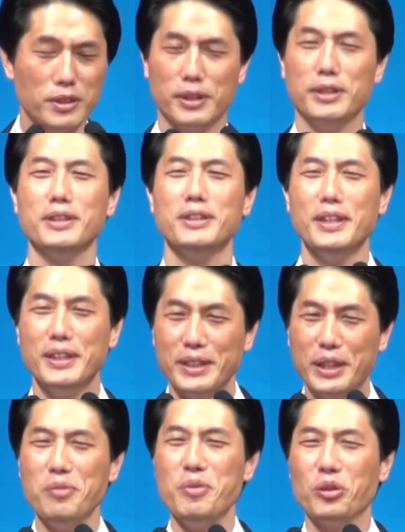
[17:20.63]
그
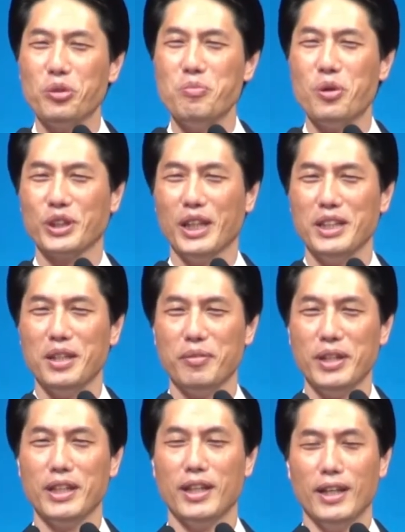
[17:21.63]
김익두
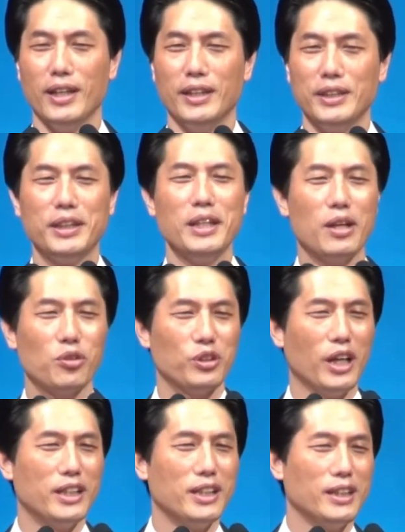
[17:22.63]
목사님이 신학교
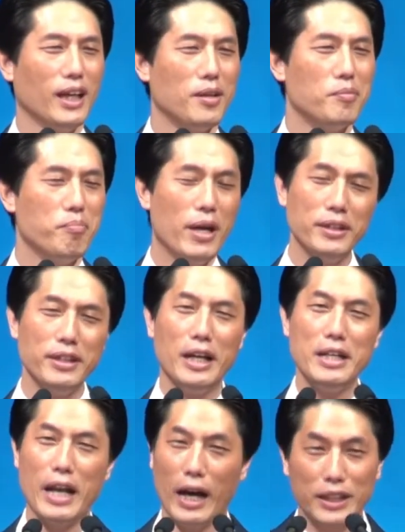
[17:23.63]
다닐 때
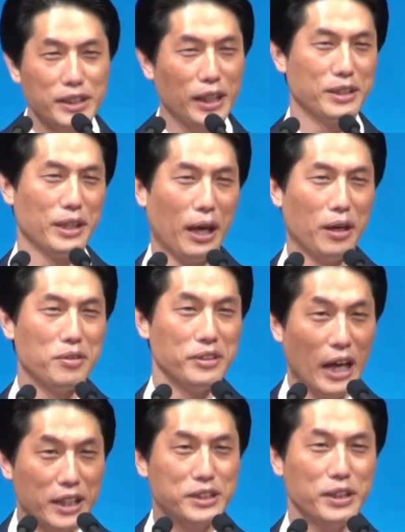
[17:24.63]
맨날 낙제인 거예요.
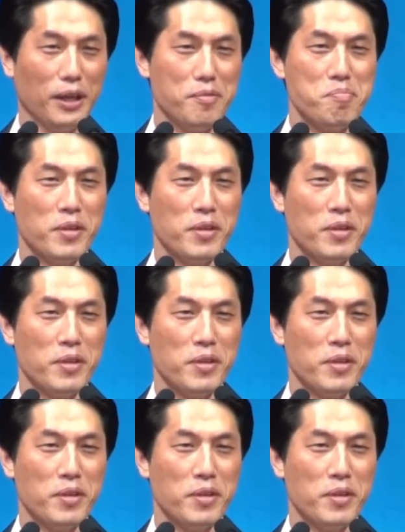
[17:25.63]
낙제.